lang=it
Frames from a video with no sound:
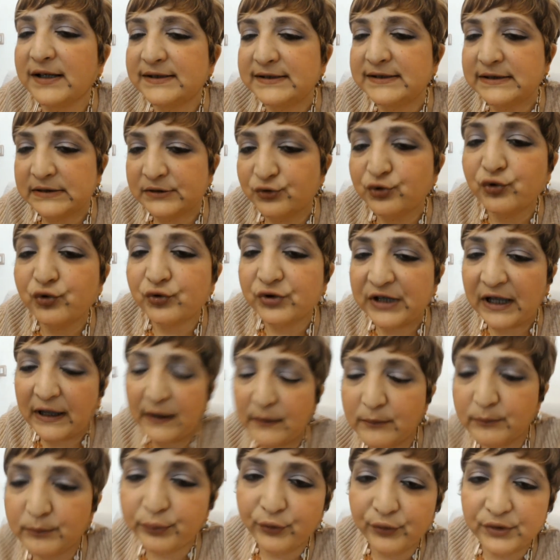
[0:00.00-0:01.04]
da tanto
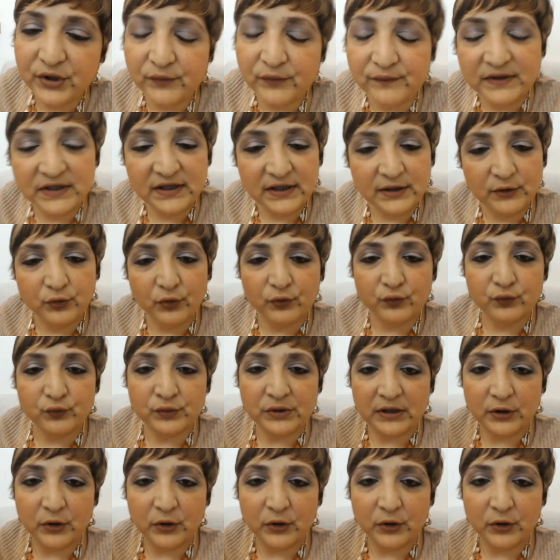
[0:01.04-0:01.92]
tempo. Io vi dico una